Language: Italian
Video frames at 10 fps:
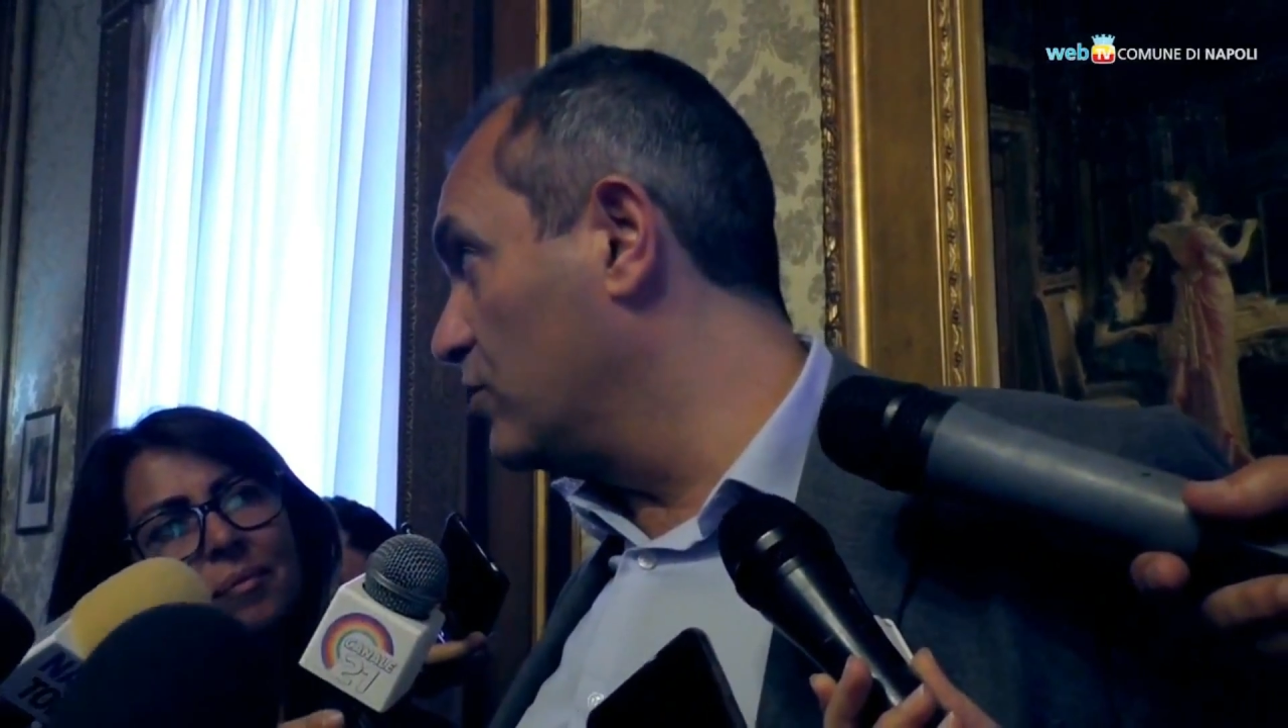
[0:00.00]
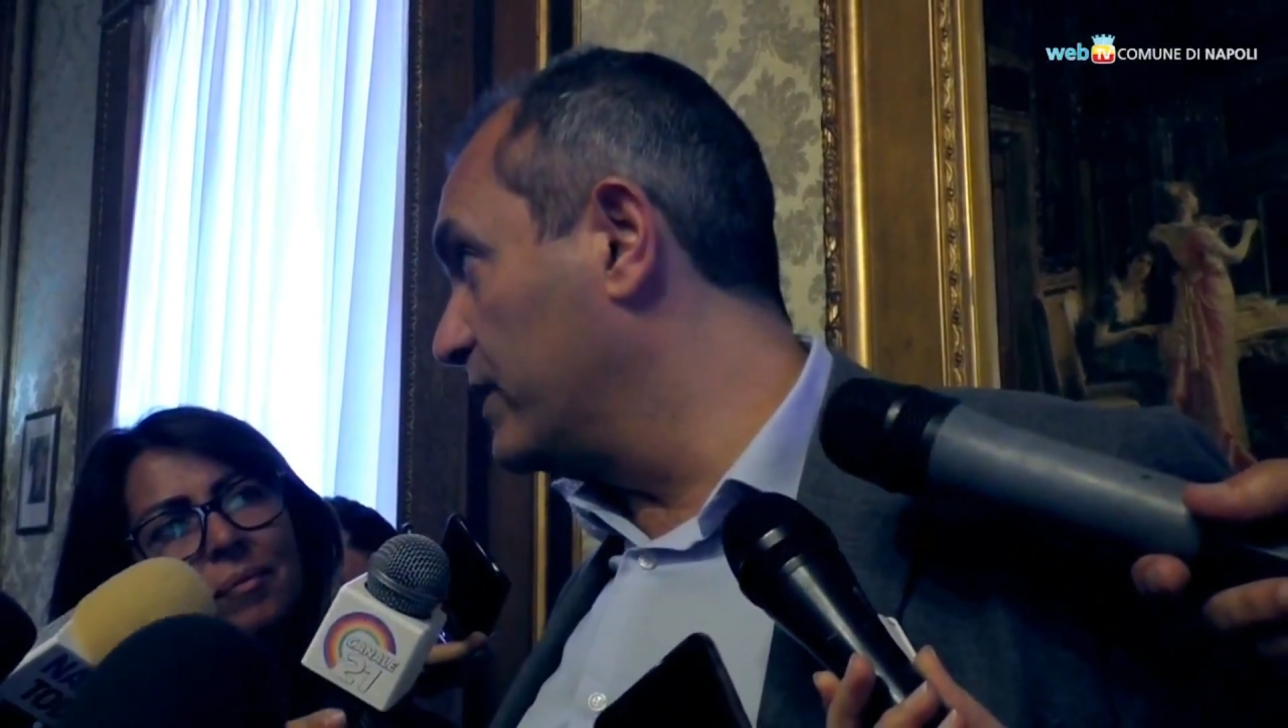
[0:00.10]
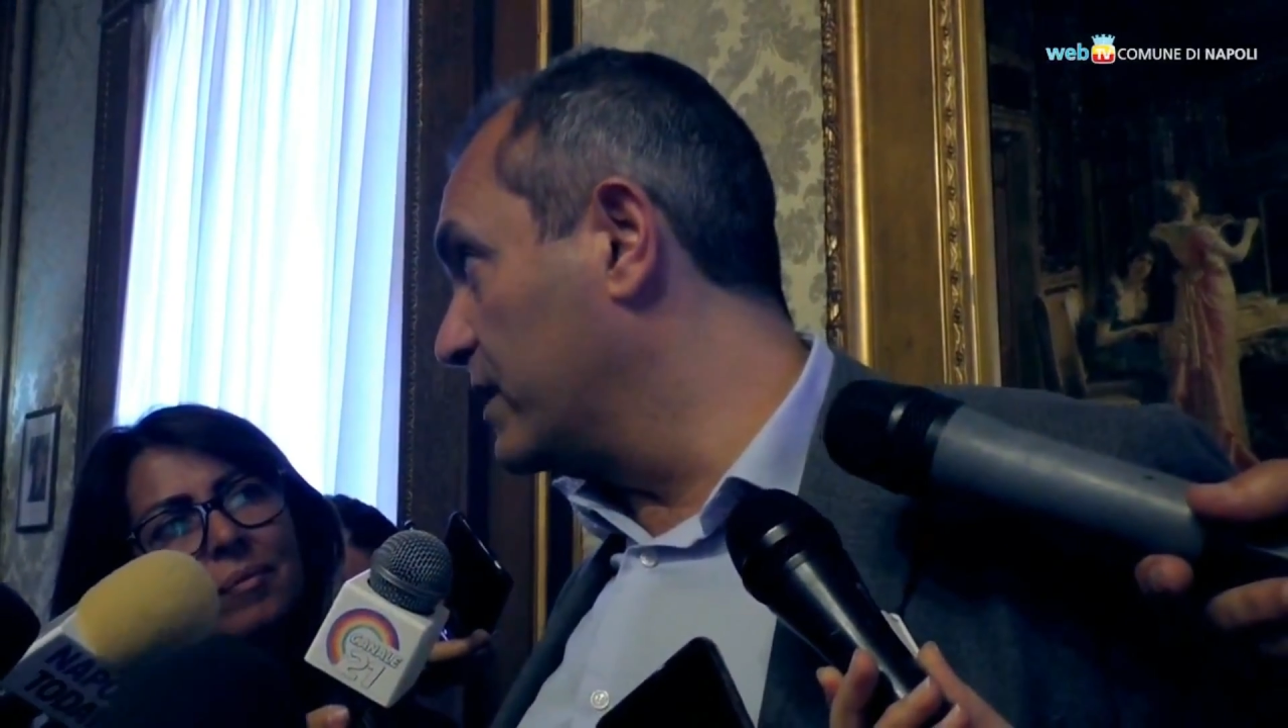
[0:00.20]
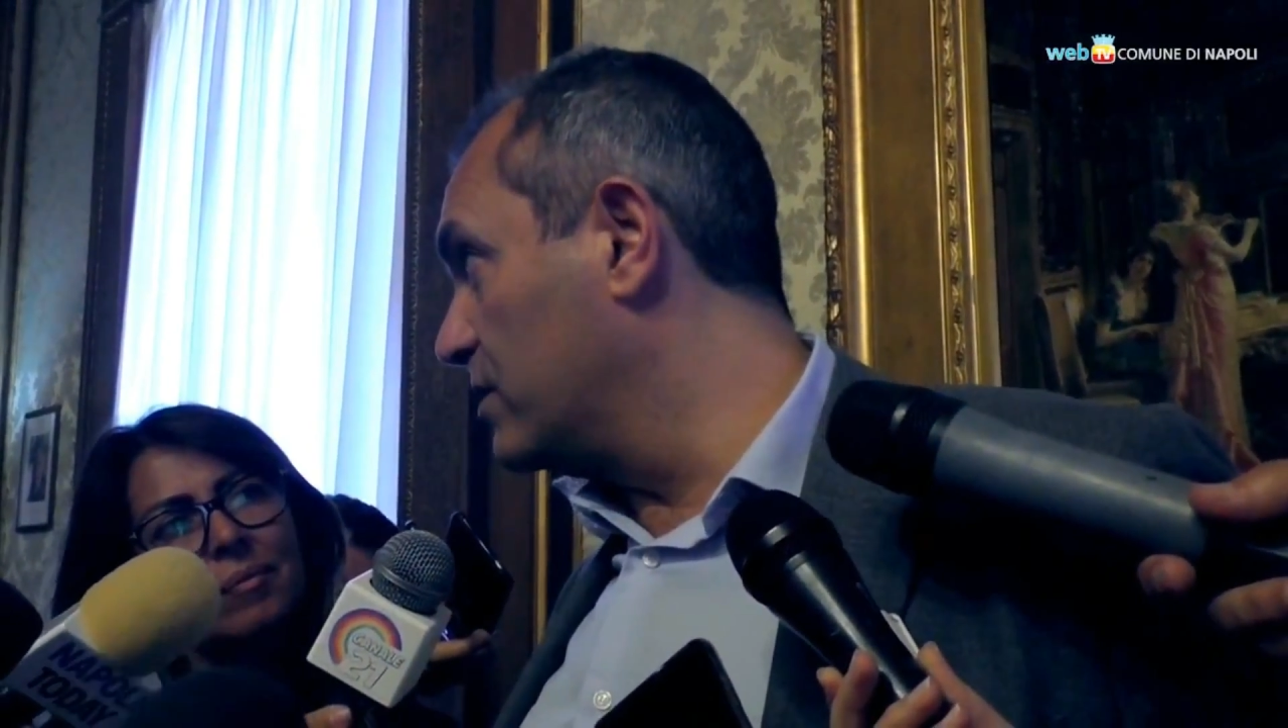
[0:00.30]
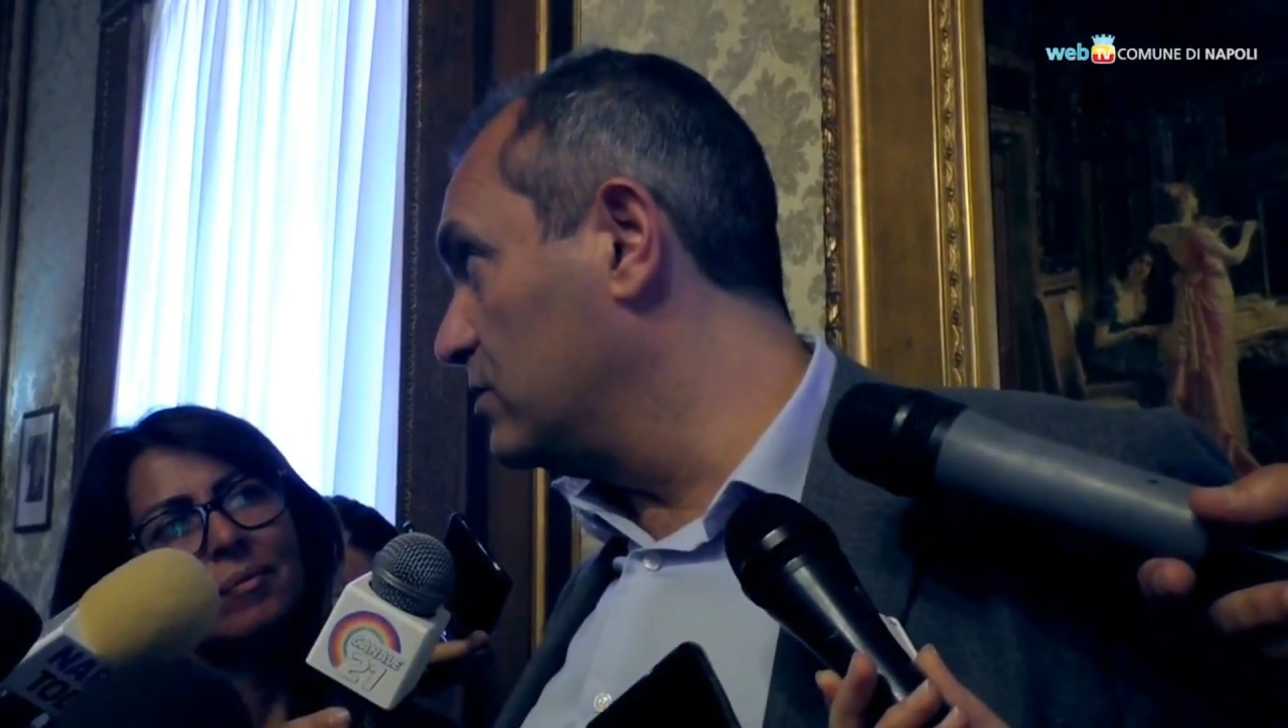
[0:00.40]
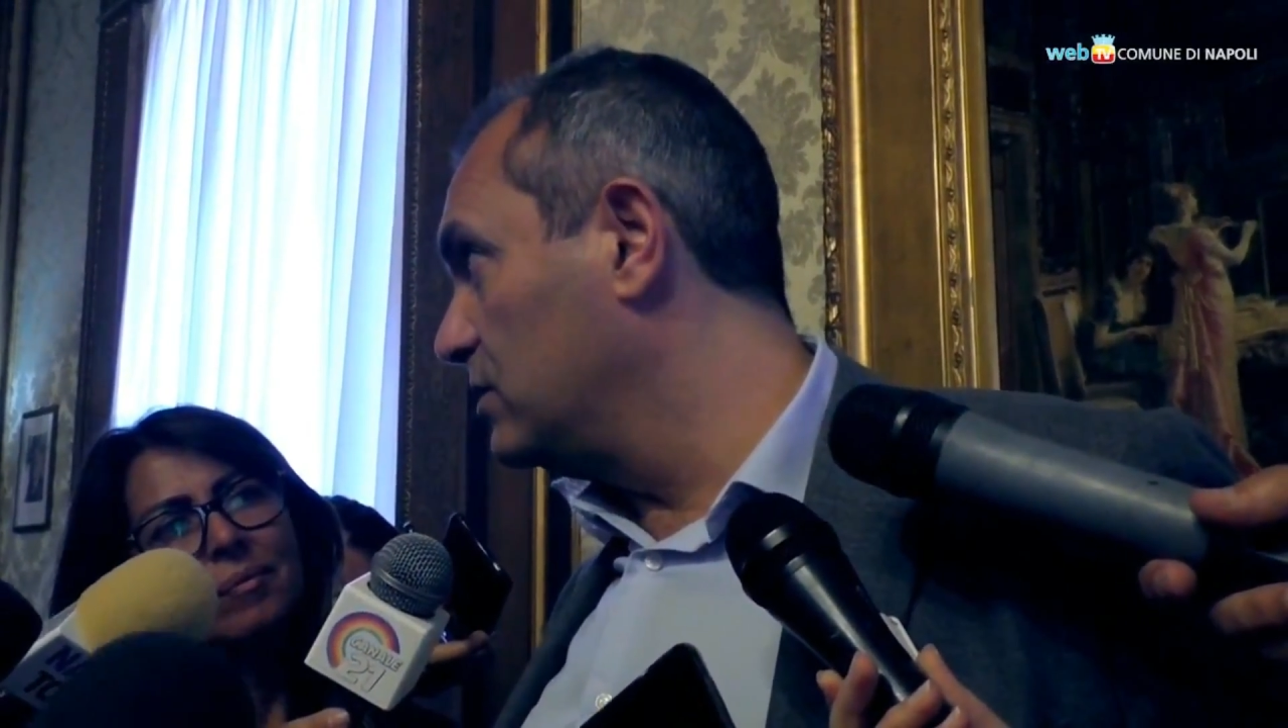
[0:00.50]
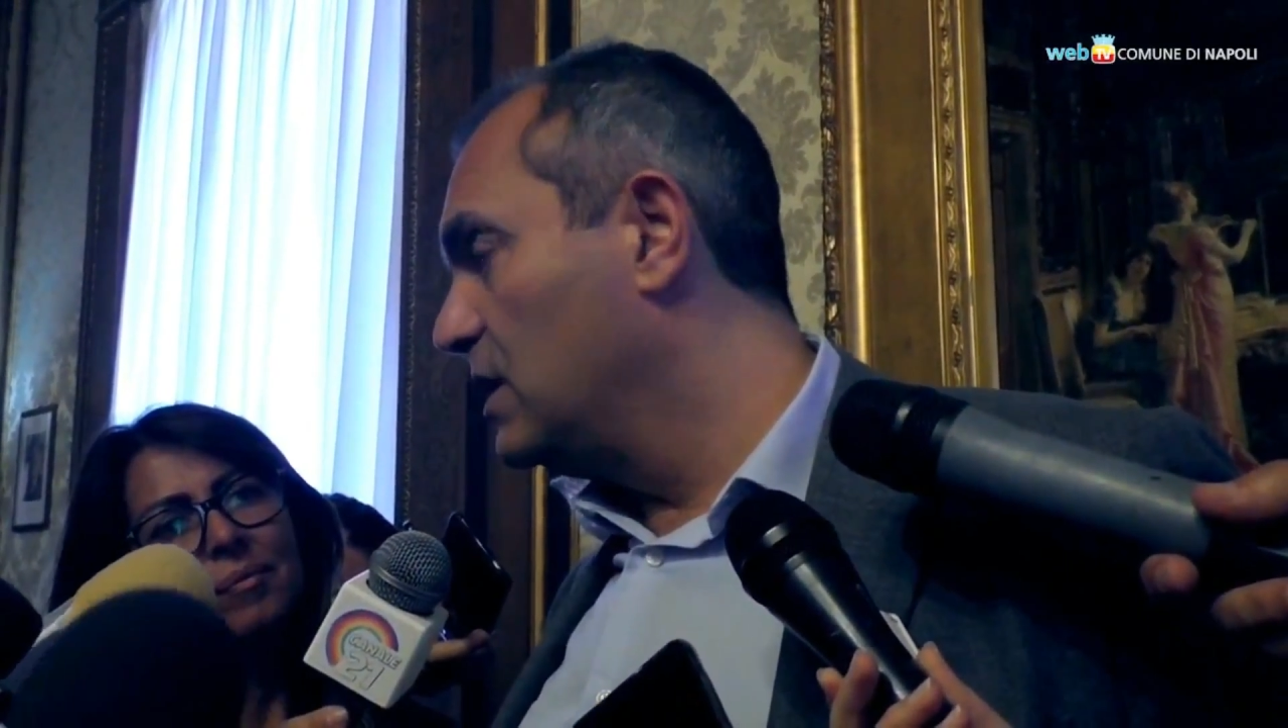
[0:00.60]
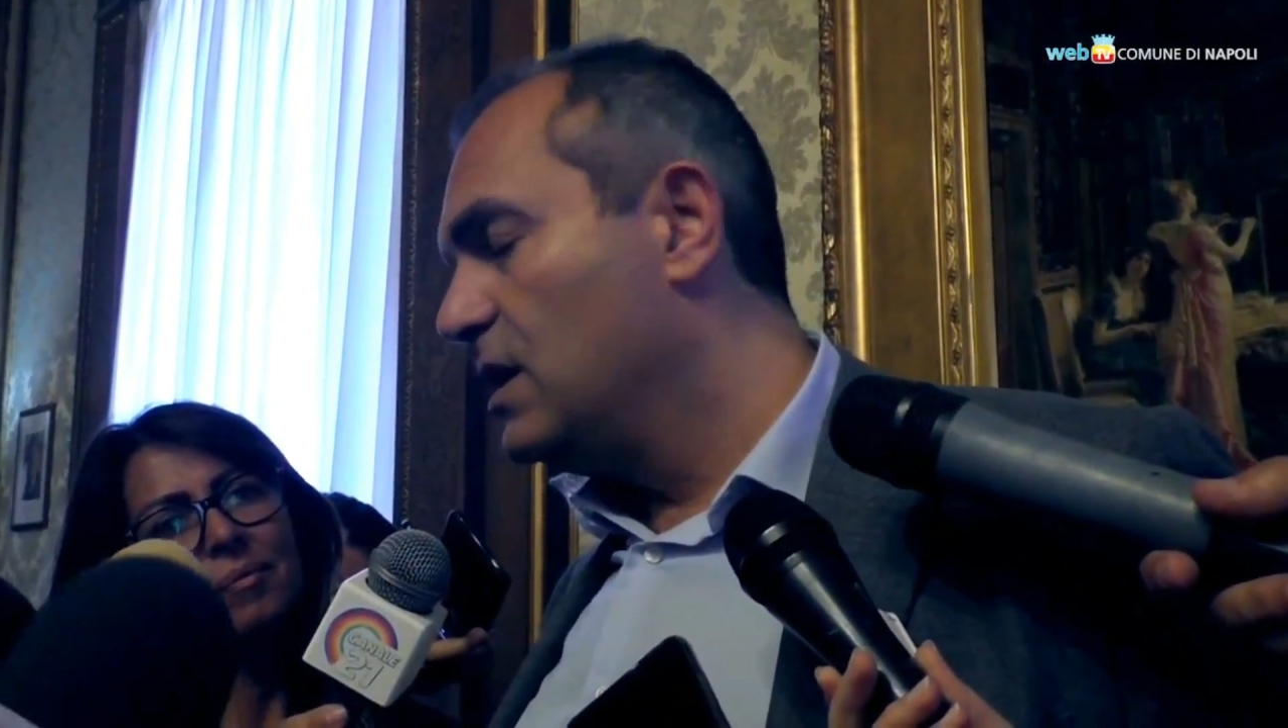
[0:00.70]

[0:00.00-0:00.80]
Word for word: governo,